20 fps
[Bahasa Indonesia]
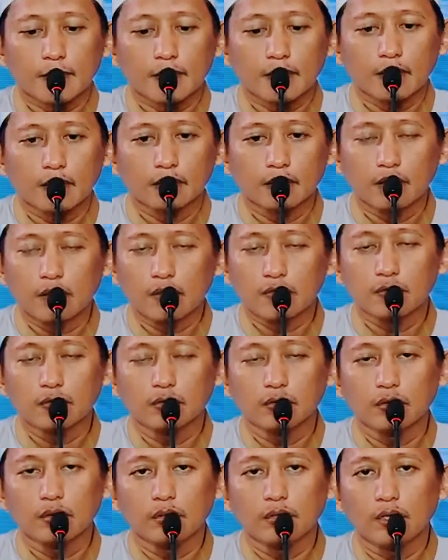Kata
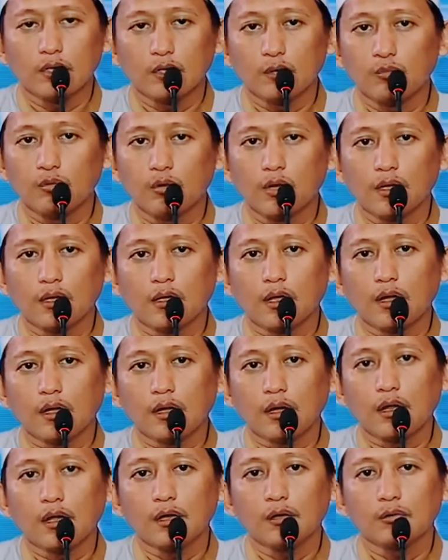Rasulullah kalau bukan
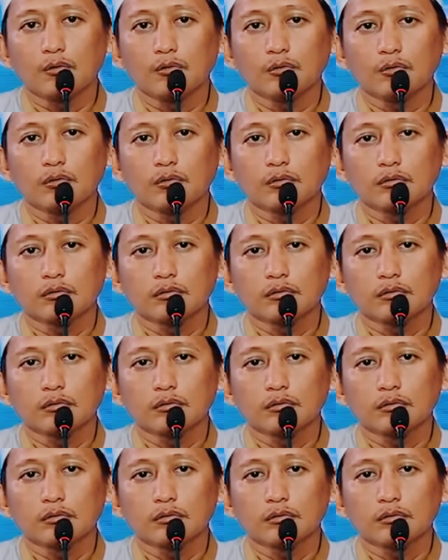karena aku